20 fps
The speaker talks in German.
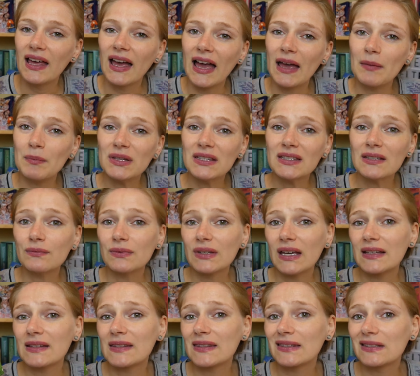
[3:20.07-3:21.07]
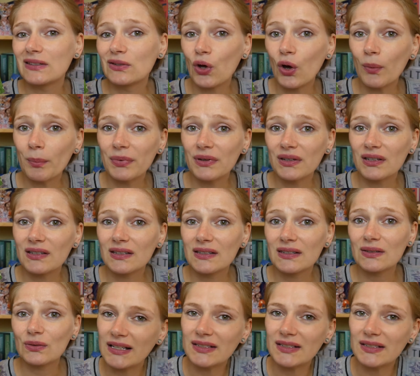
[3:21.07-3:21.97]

ein bisschen wie ein Snob ist,